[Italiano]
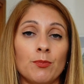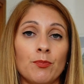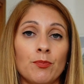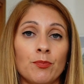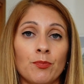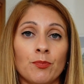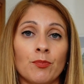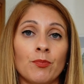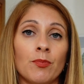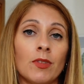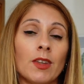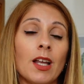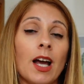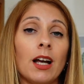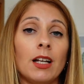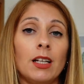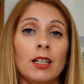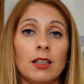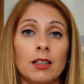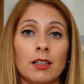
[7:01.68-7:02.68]
mh, mm,
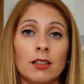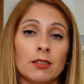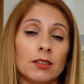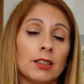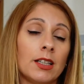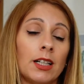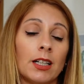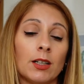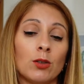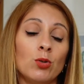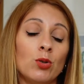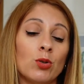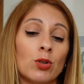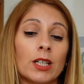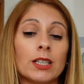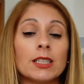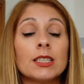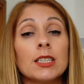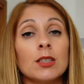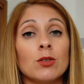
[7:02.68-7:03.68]
dalla, dalla
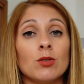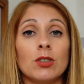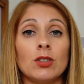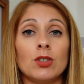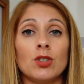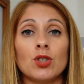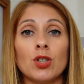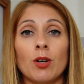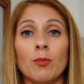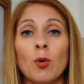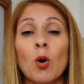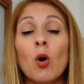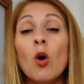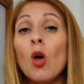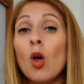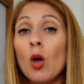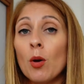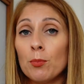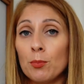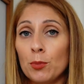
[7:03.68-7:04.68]
colorazione diciamo
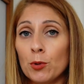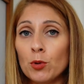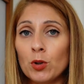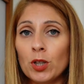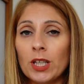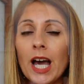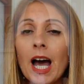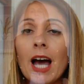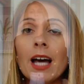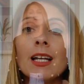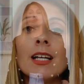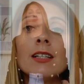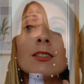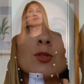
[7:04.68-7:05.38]
più chiara,